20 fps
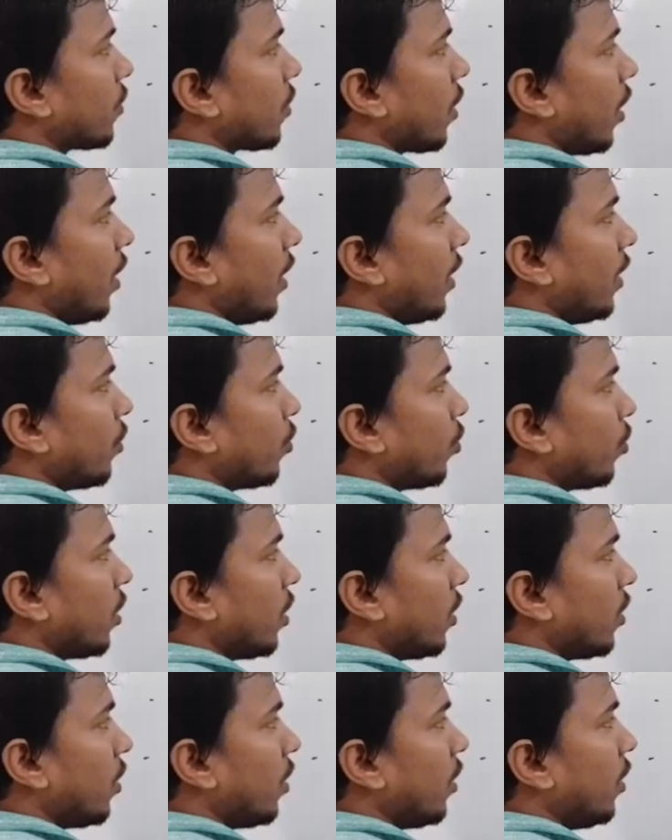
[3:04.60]
इसका लेंथ हो
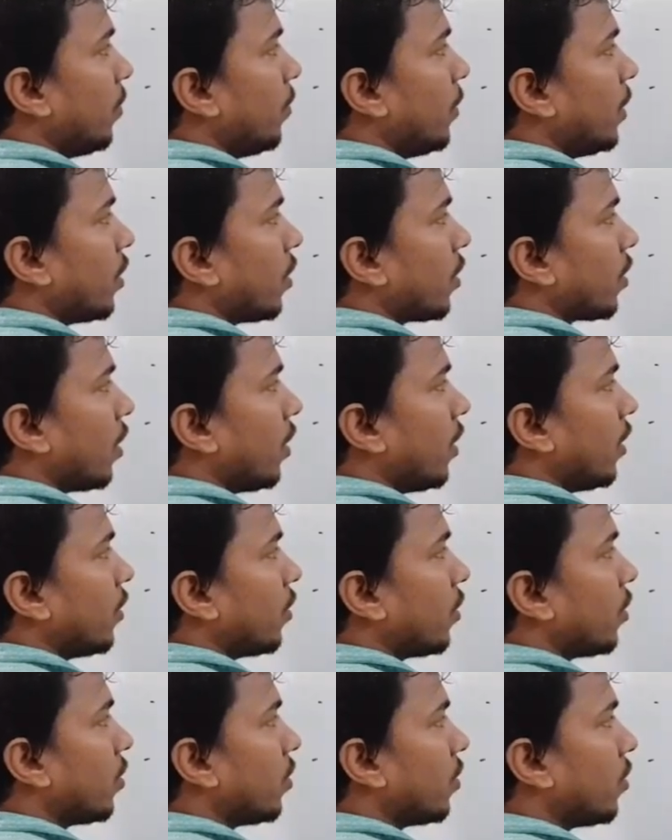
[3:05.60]
गया थ्री मीटर का
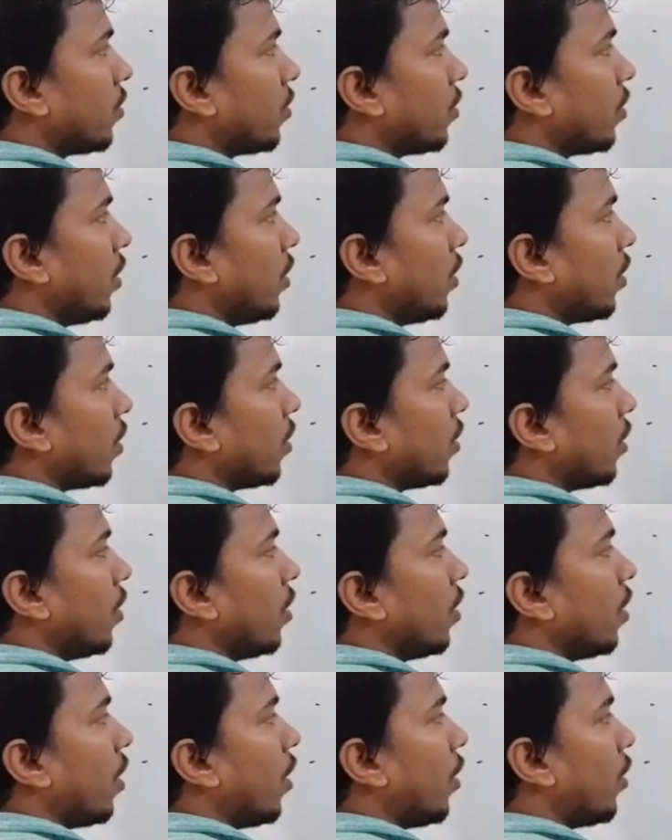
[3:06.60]
लेंथ है ना
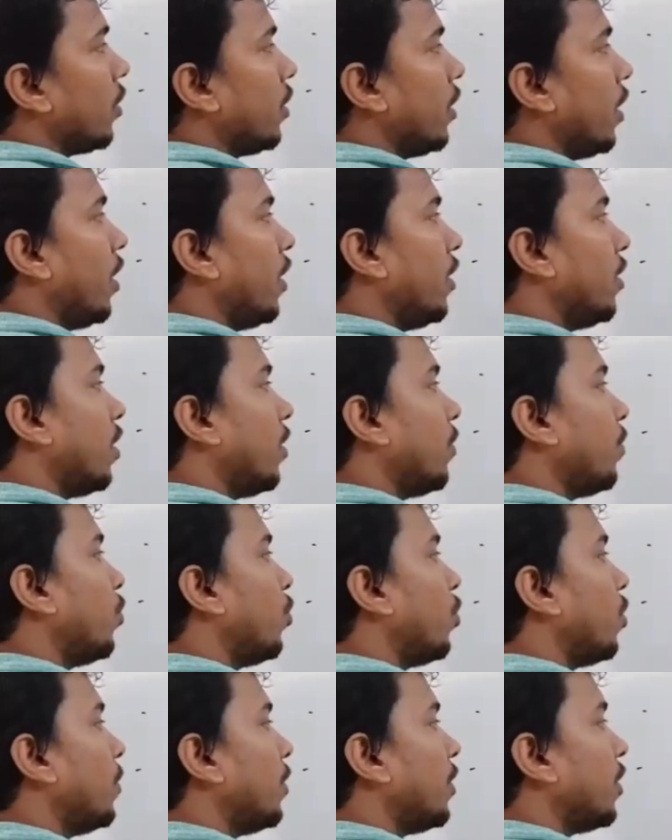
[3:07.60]
और ये लेंथ है
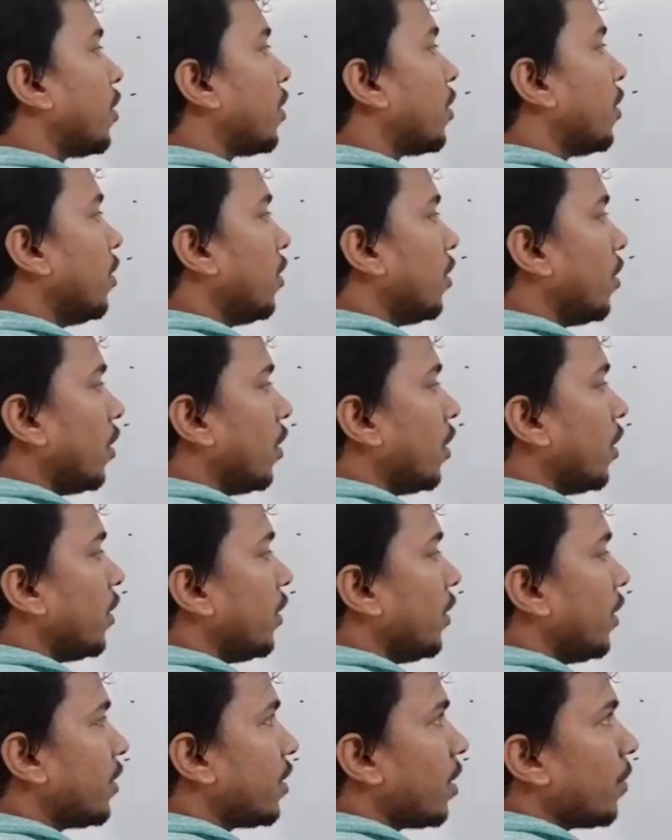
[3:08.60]
फोर मीटर का
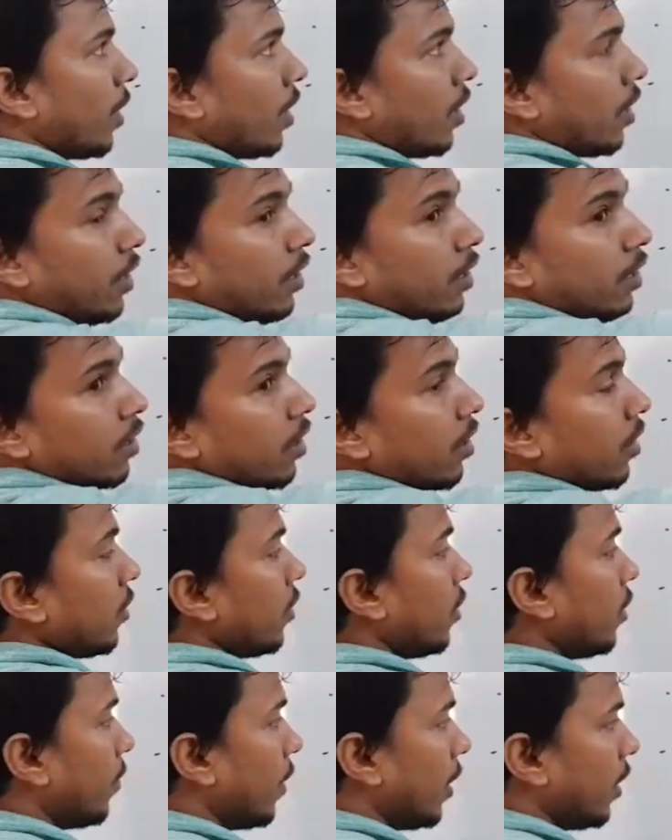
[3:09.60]
ये सवाल नहीं है
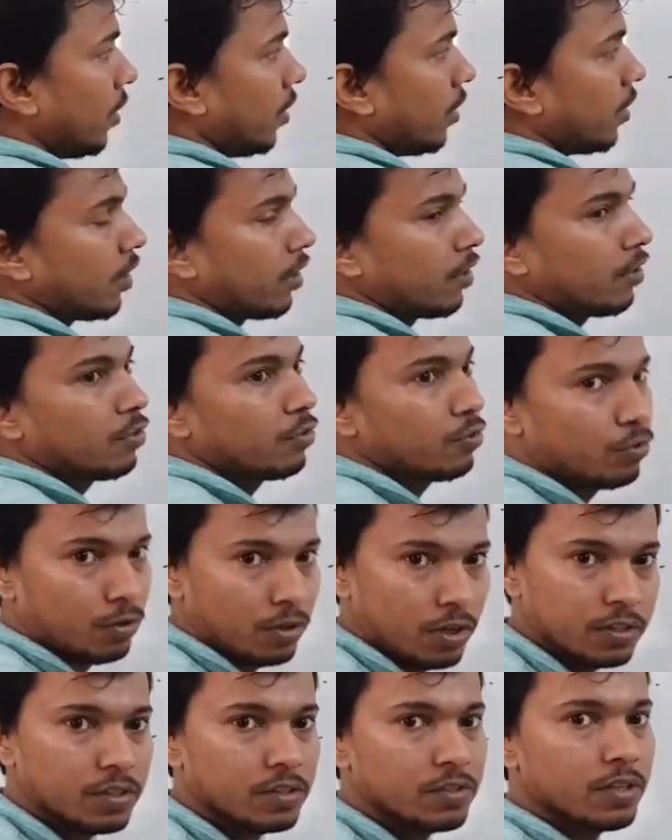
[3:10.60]
ये मैंने एक
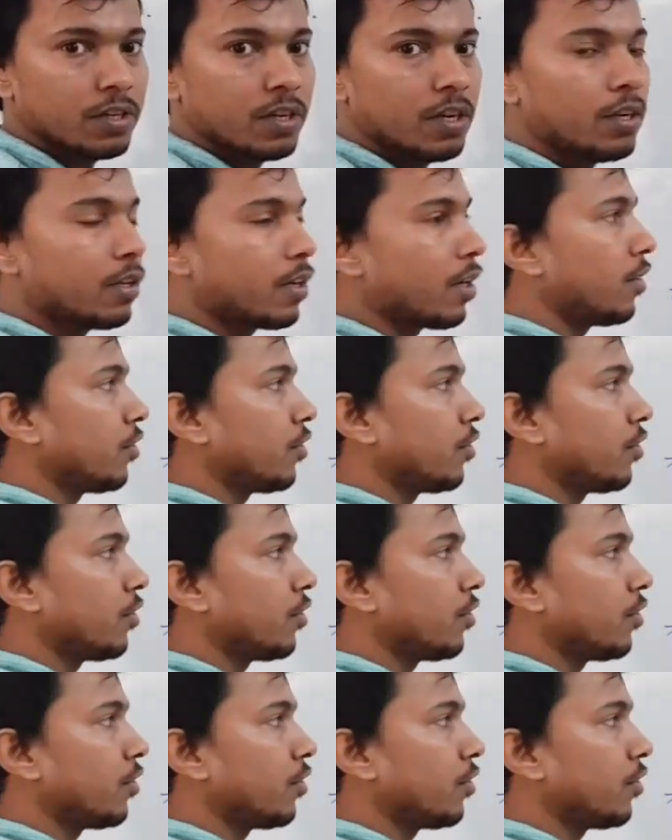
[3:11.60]
छोटा सा जनरल